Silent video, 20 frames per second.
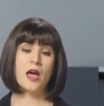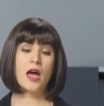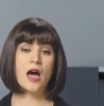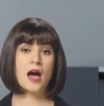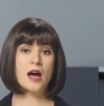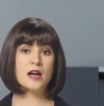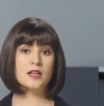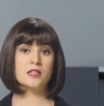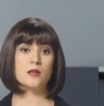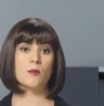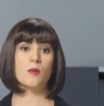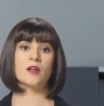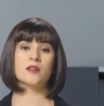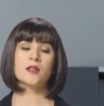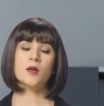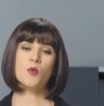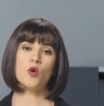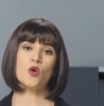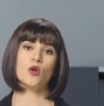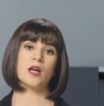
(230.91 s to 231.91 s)
Her zaman
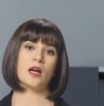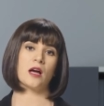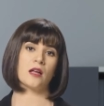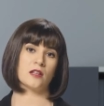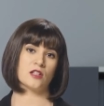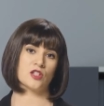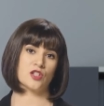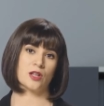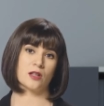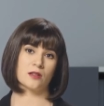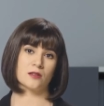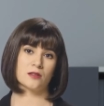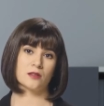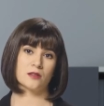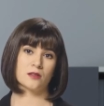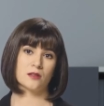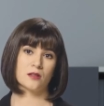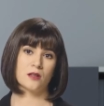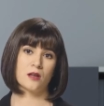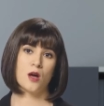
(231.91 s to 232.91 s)
da böyle
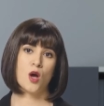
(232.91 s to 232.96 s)
kalacaktır.